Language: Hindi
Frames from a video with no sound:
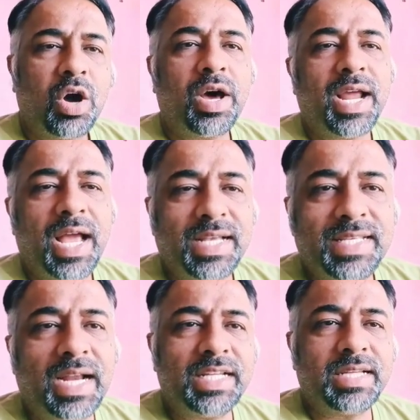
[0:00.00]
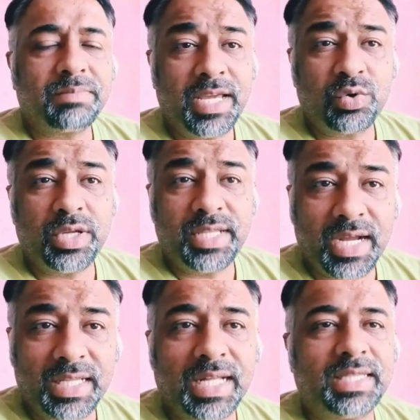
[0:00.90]
और एग्जैक्टली exactly जब कहीं कोई
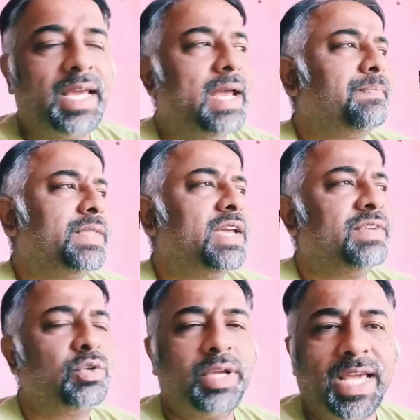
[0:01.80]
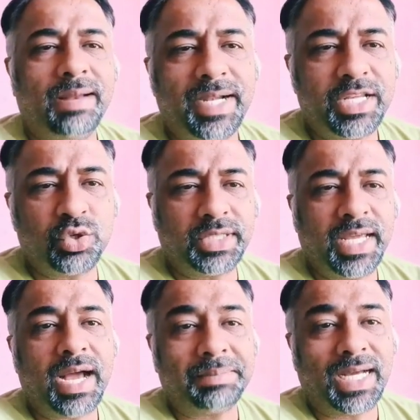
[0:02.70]
दिक्कत आती है या फिर कोई कैलमिटीज़
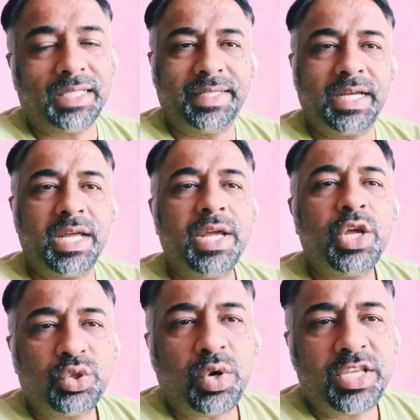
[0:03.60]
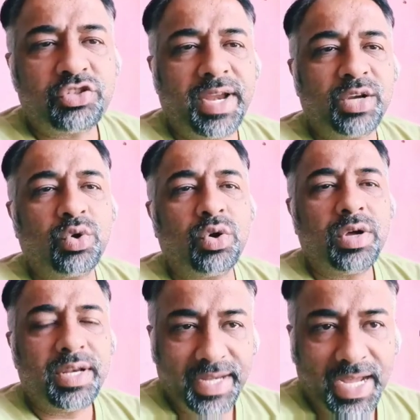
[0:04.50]
होती है आपदा आती है तो इस ट्रेन को
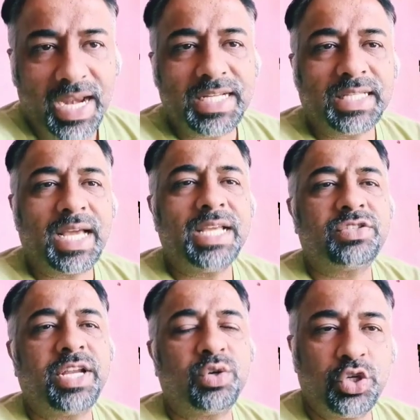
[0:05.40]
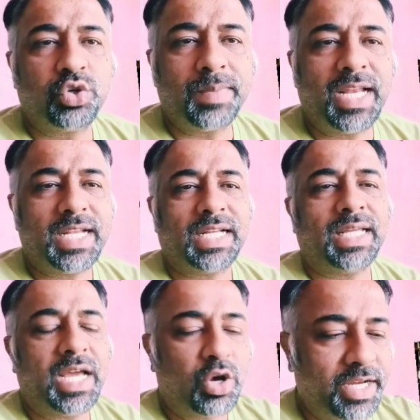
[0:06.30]
निकाला जाता है इस ट्रेन को यूज़ में लिया
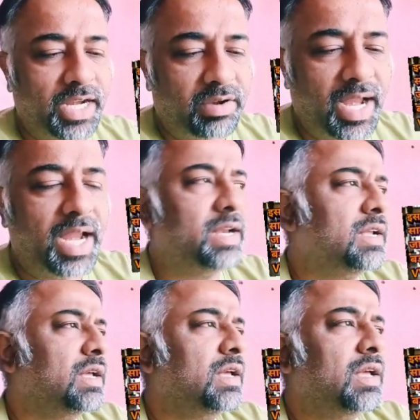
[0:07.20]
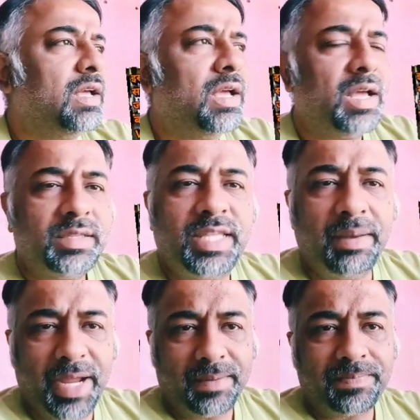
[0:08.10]
जाता है और ये ट्रेन
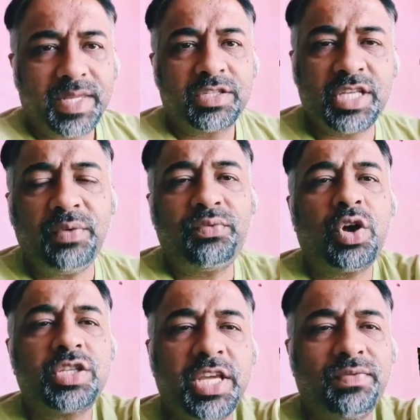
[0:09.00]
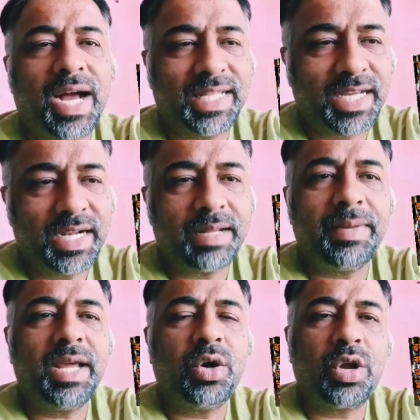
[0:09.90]
दिन में सिर्फ और सिर्फ आधे घंटे
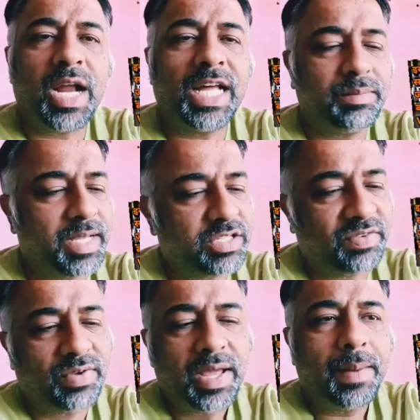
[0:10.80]
में और रात में सिर्फ